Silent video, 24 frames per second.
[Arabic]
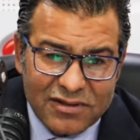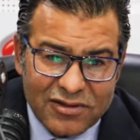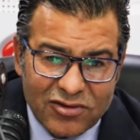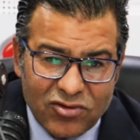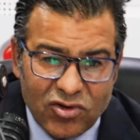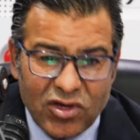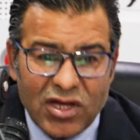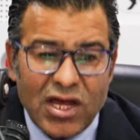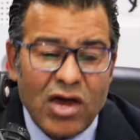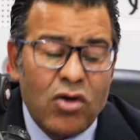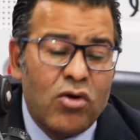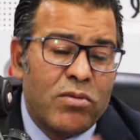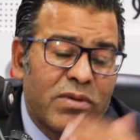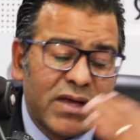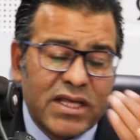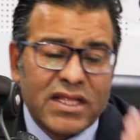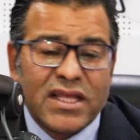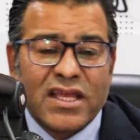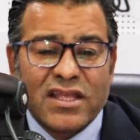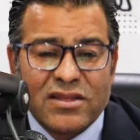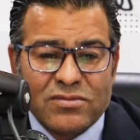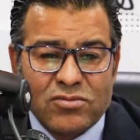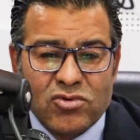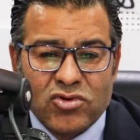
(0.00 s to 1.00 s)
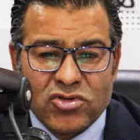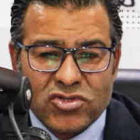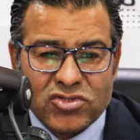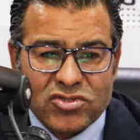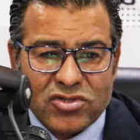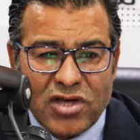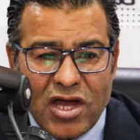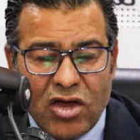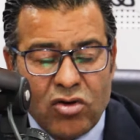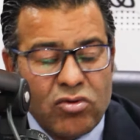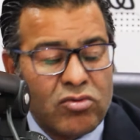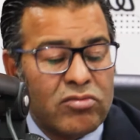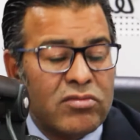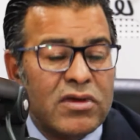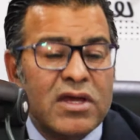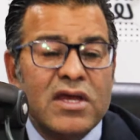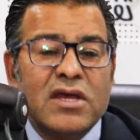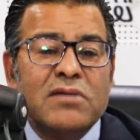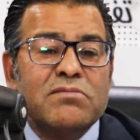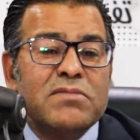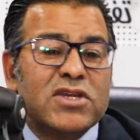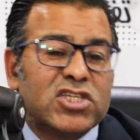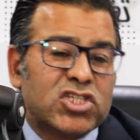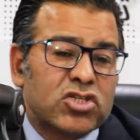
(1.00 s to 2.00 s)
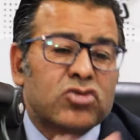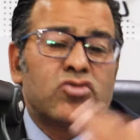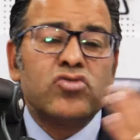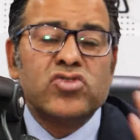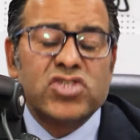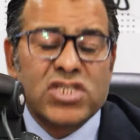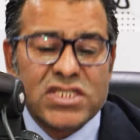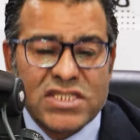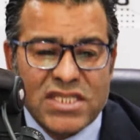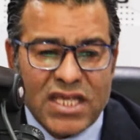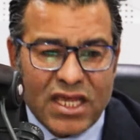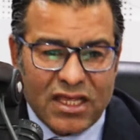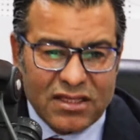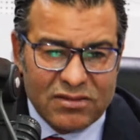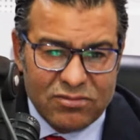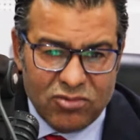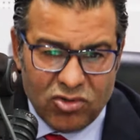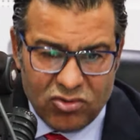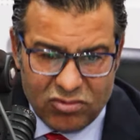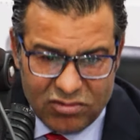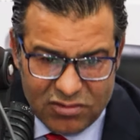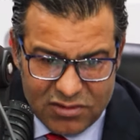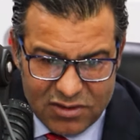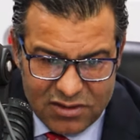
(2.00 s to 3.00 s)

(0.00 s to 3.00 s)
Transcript: واخا هو ما كنخدموش او ماشي كلشي تيخدموا